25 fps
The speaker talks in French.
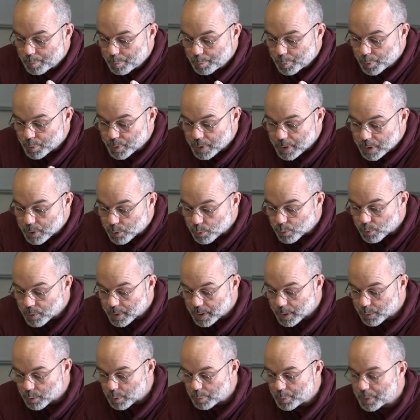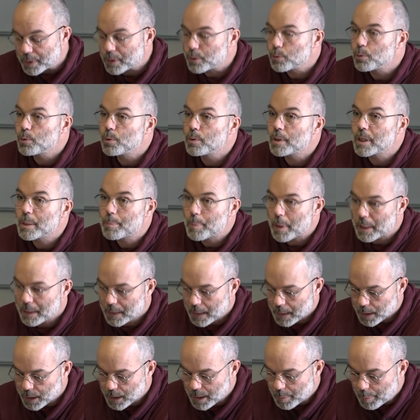position, cette opinion est
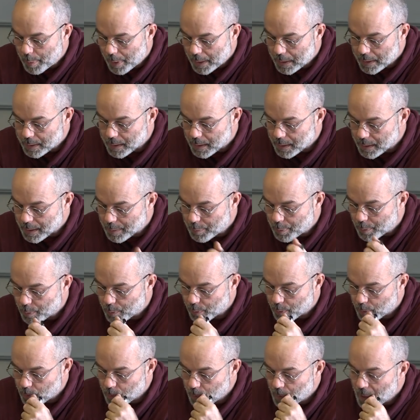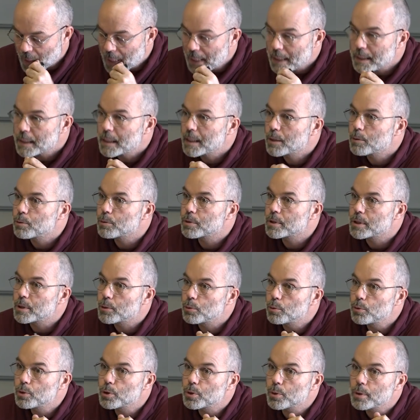partagée par les indépendants, qui
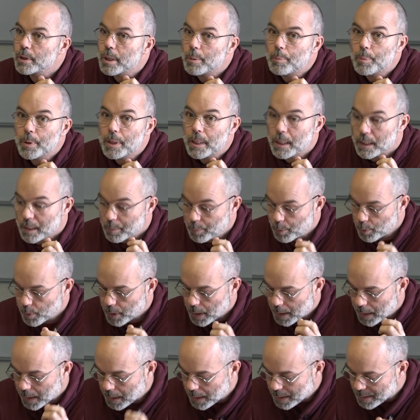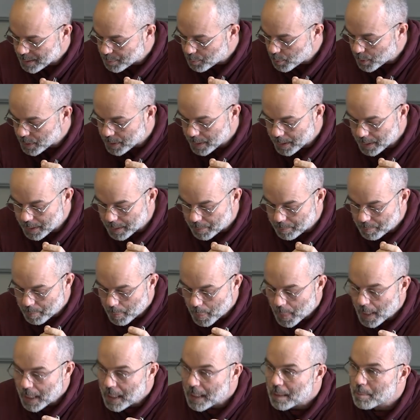constituent ce qu'on appelle à l'époque la classe moyenne,
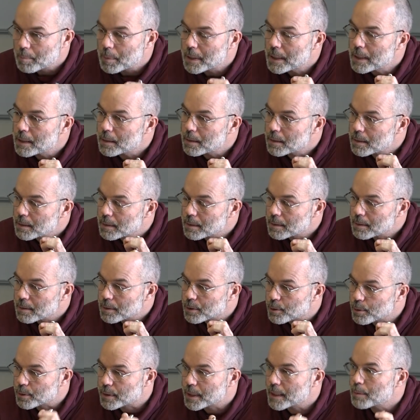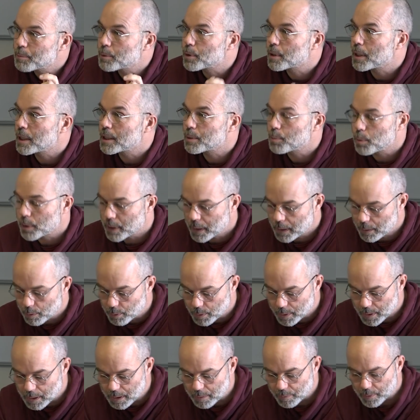mais ce terme de classe moyenne a
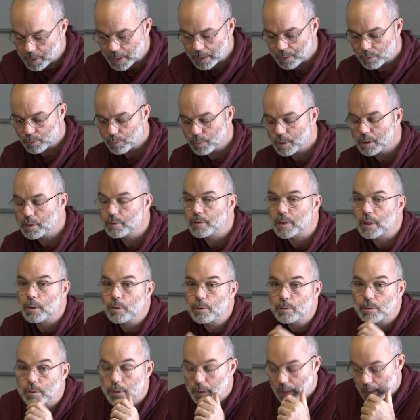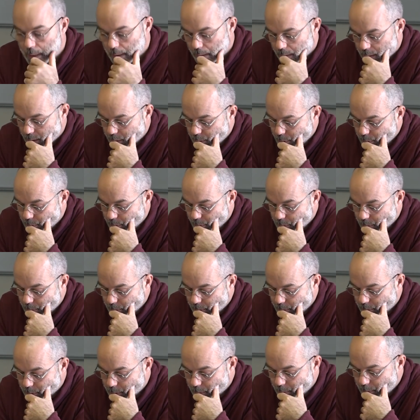une signification différente
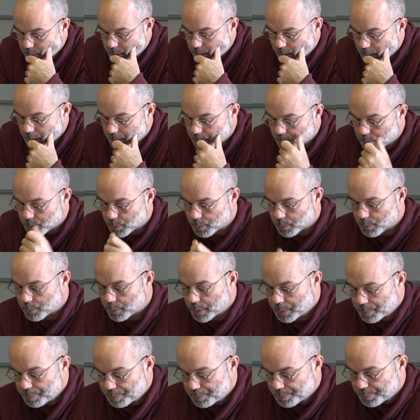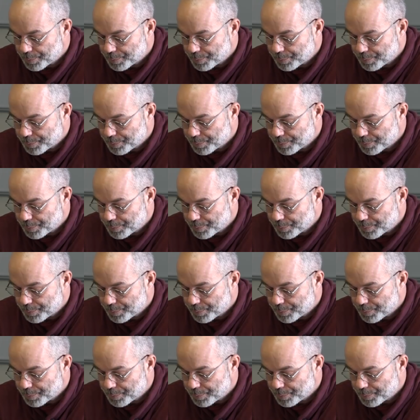de celui qu'elle a aujourd'hui.